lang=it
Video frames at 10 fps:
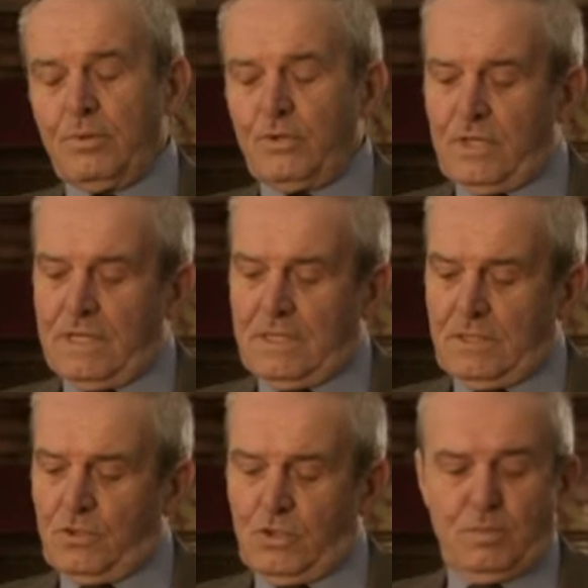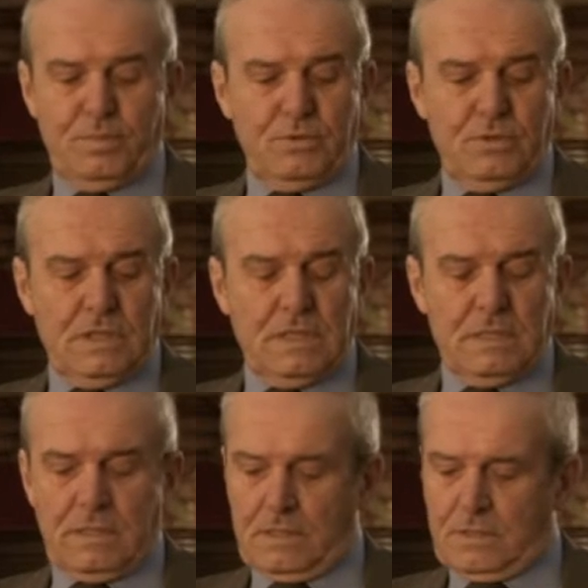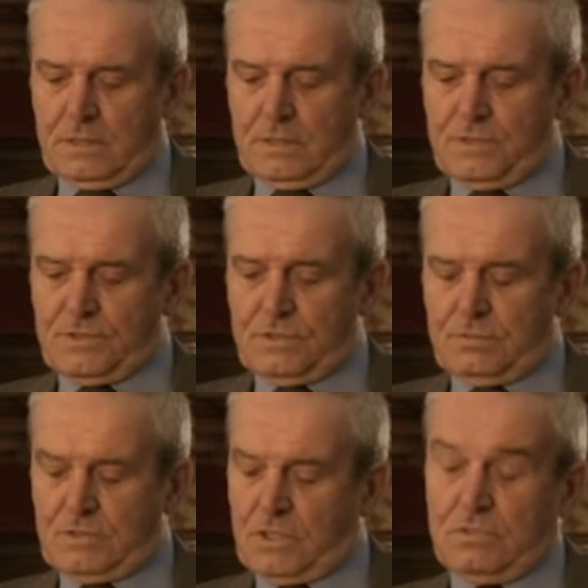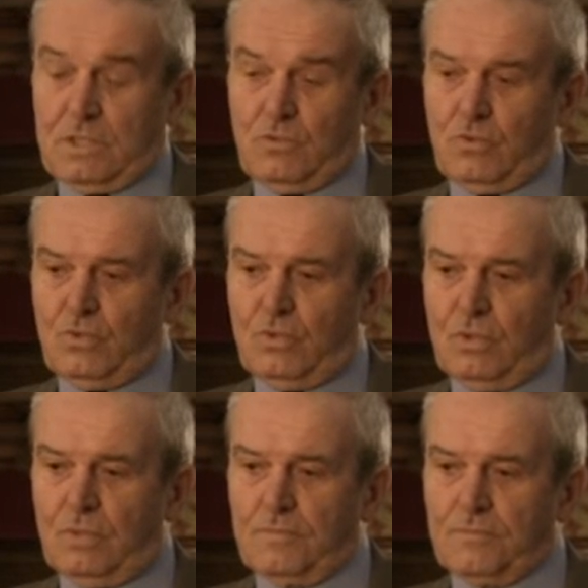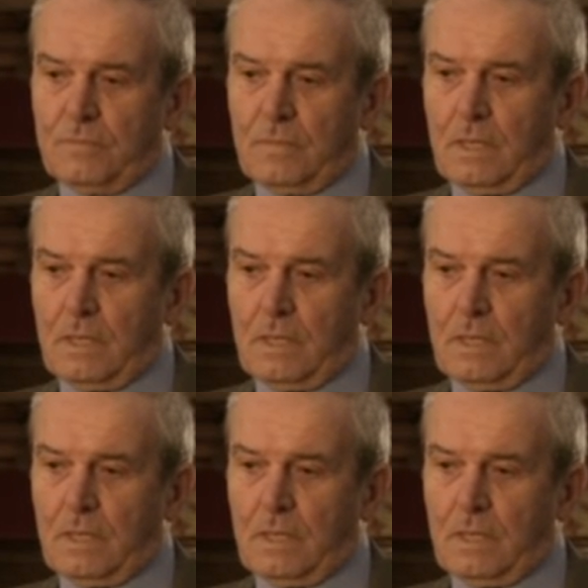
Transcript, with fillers: Pochi anni dopo, nel 71,